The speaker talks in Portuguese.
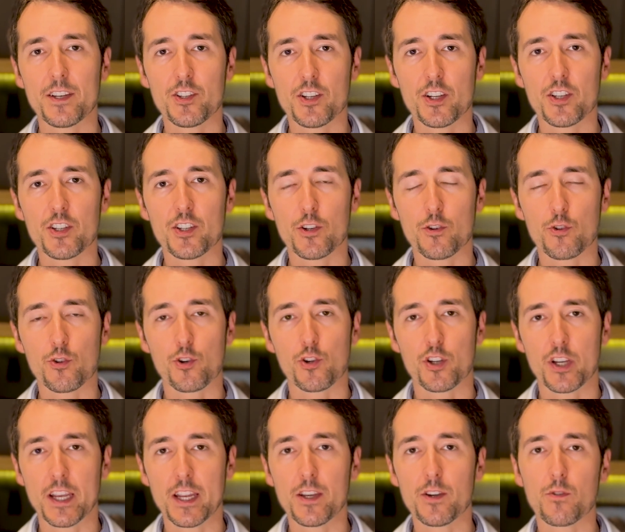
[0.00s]
de
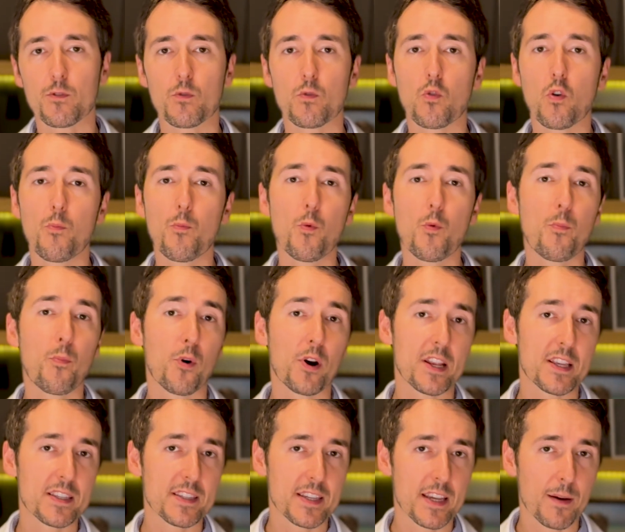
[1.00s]
antiangiogênico, como por
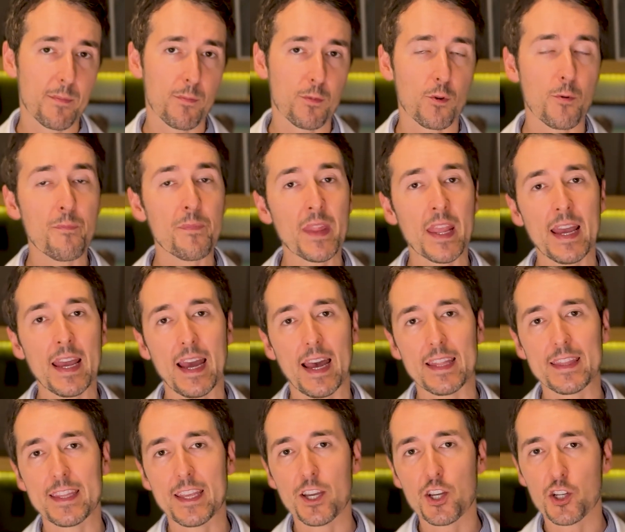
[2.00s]
exemplo a
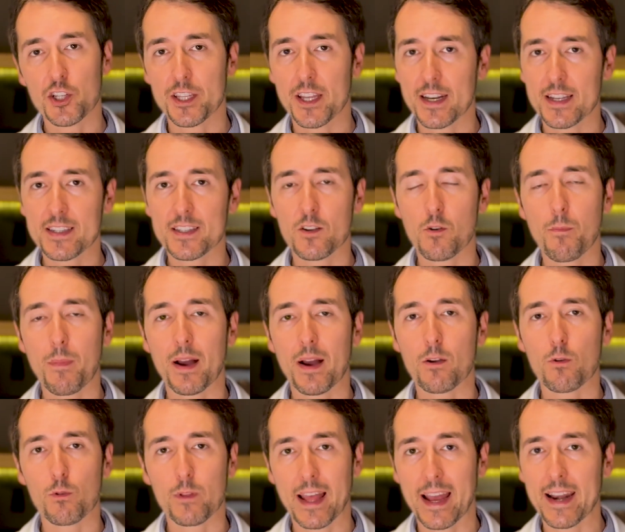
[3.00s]
degeneração
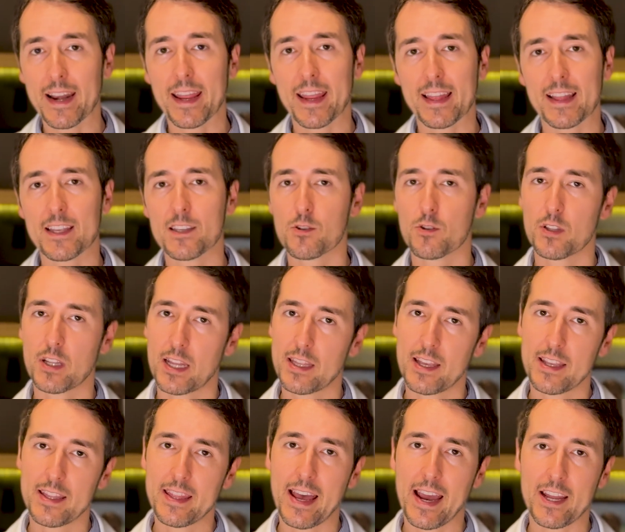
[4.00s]
macular
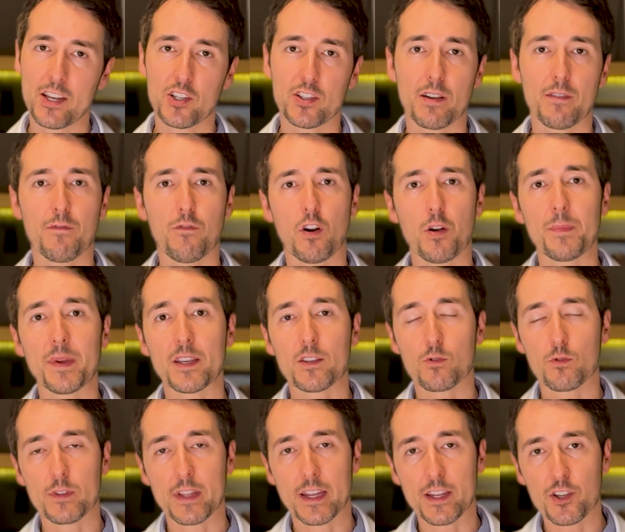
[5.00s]
relacionada à idade na forma
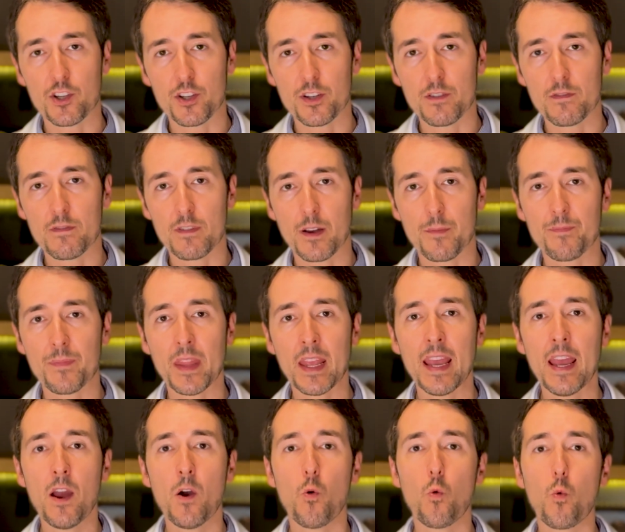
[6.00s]
exudativa,
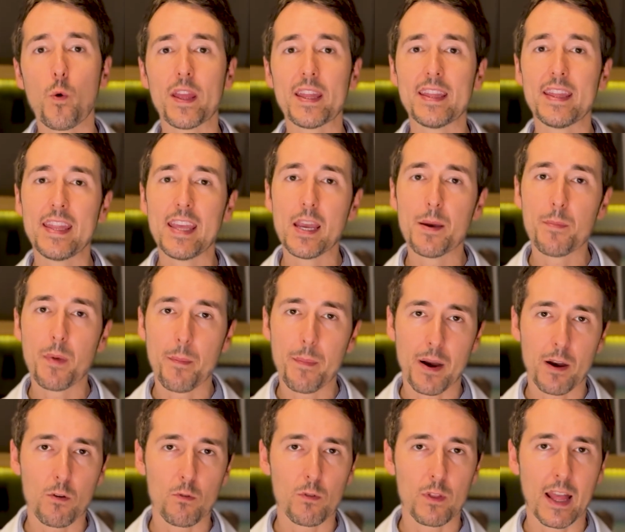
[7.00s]
o edema
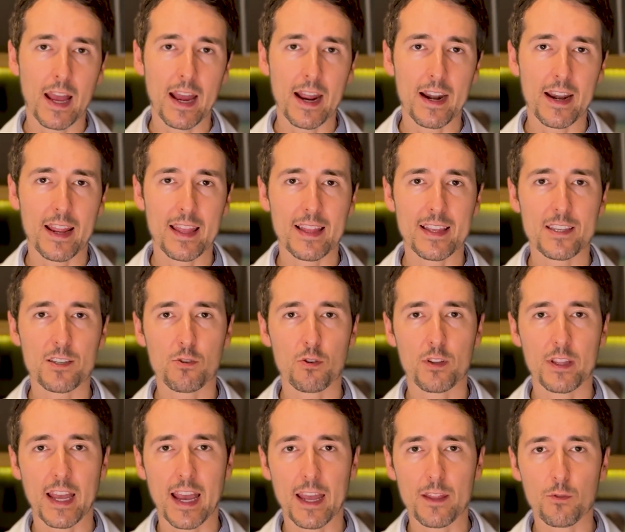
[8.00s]
macular
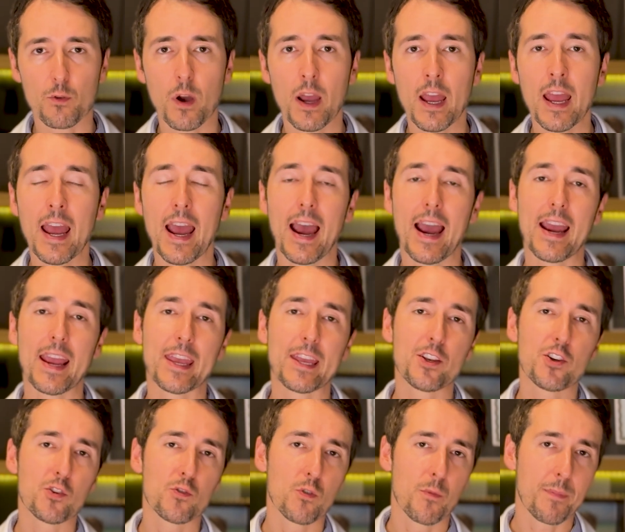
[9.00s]
relacionado à
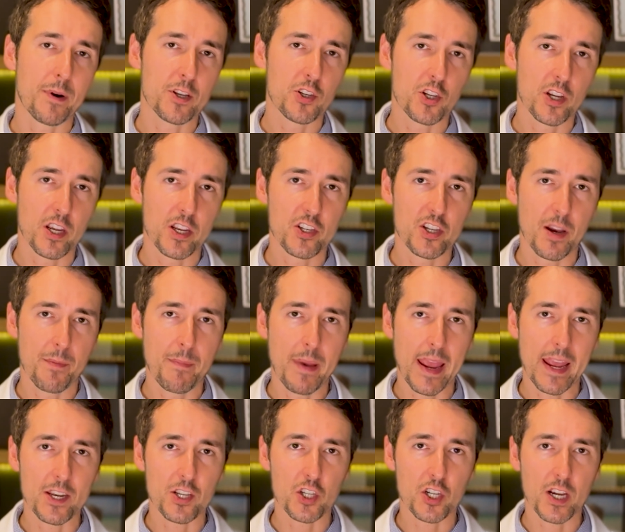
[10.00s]
retinopatia
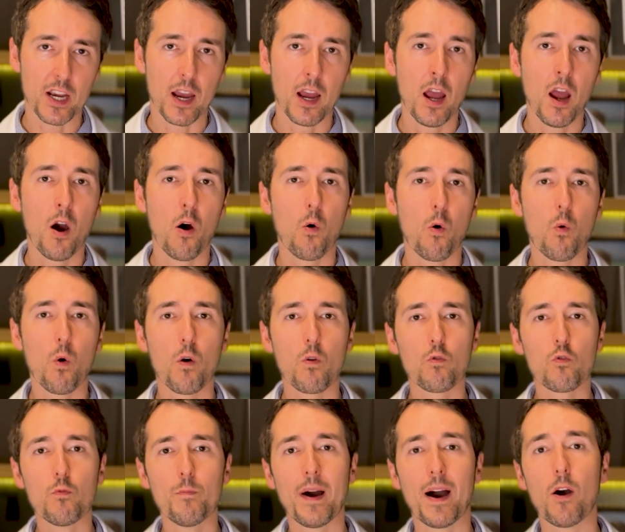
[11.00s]
diabética ou
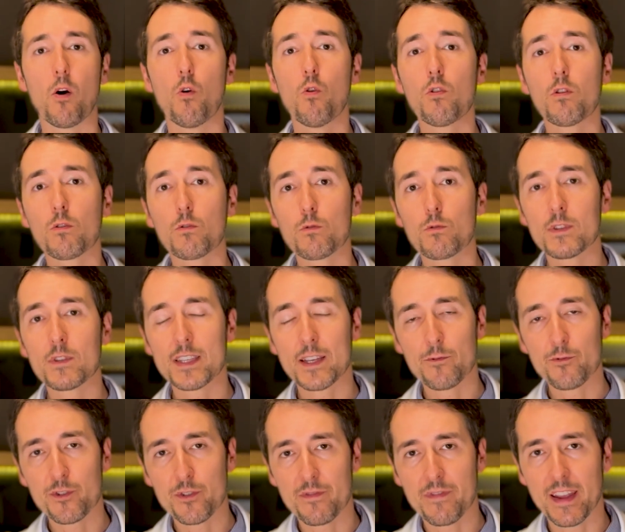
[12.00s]
alguma
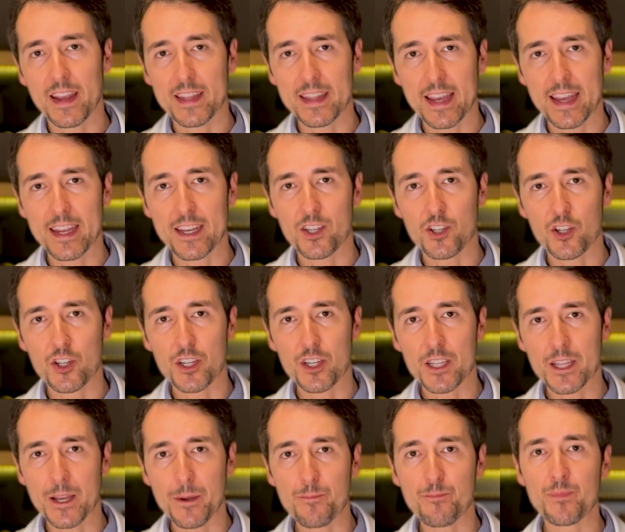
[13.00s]
oclusão de veia da
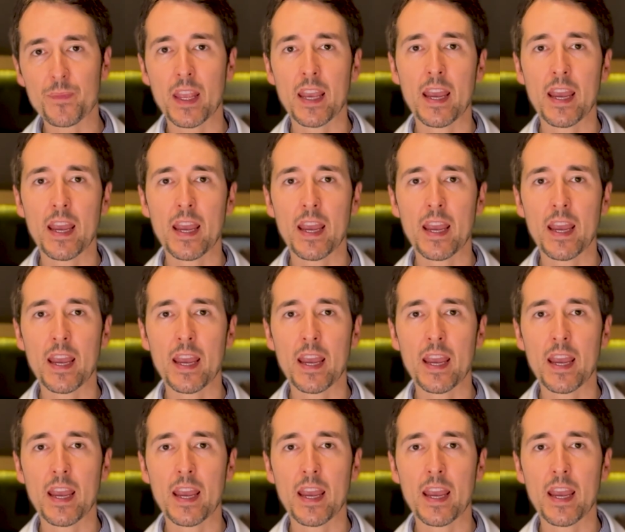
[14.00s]
retina